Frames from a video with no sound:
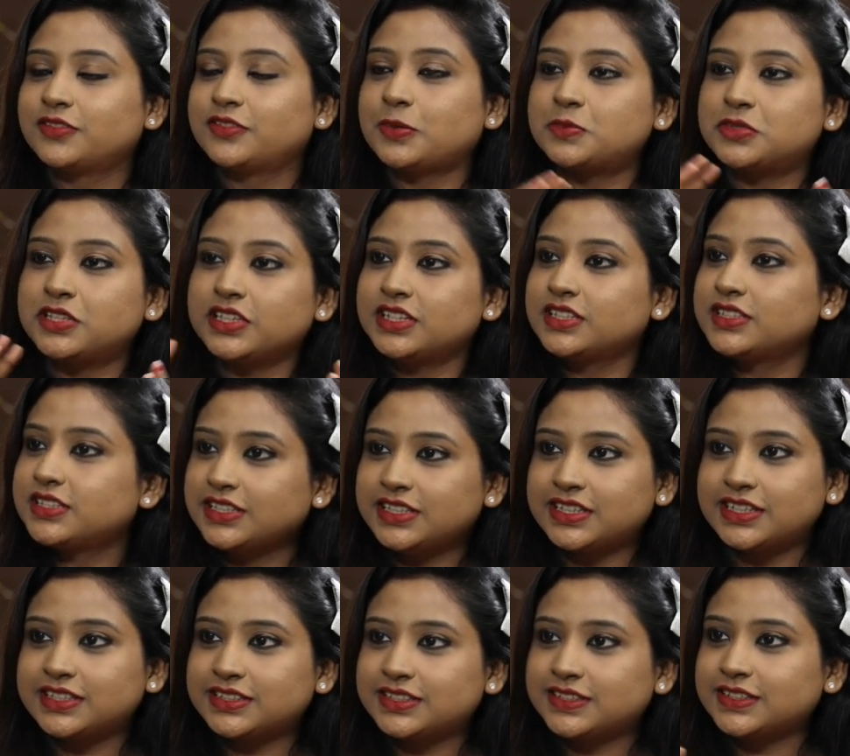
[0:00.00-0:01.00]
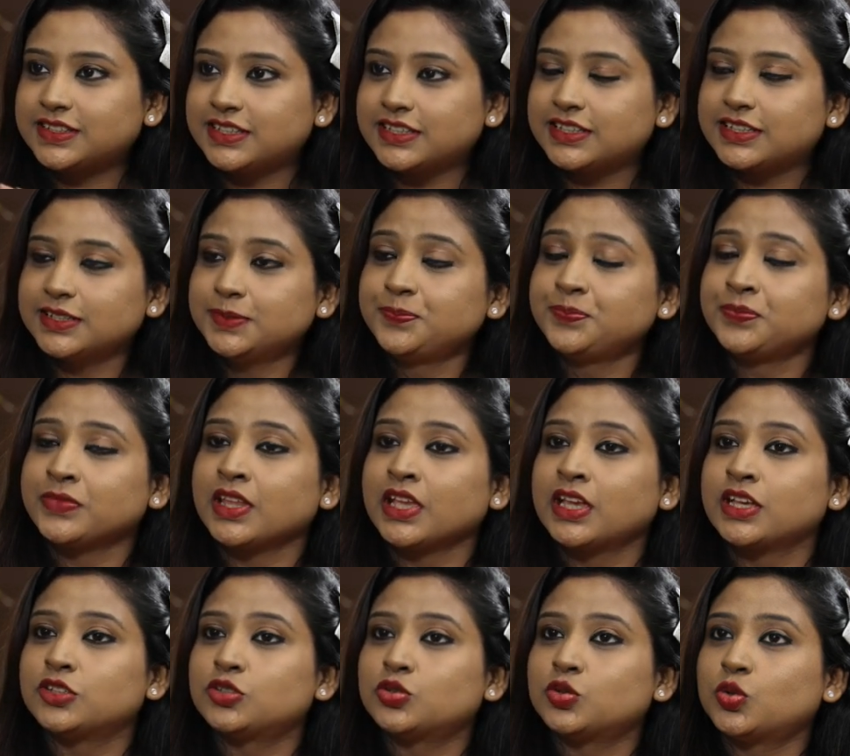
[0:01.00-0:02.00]
வெப் சீரிஸ் நீங்கள் எடுத்திருக்கிறீங்க
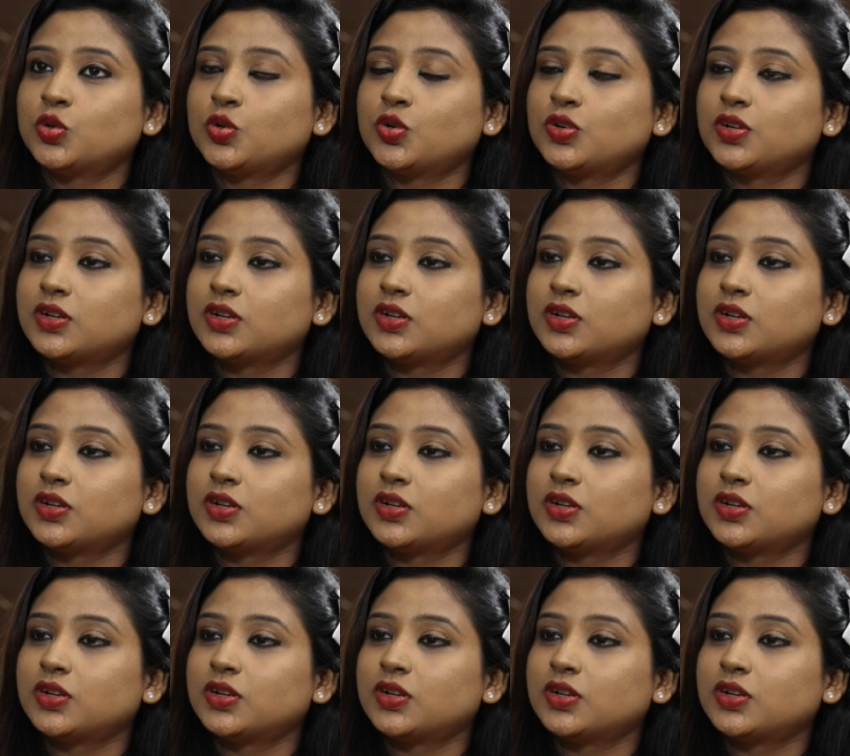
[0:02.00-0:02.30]
ஸோ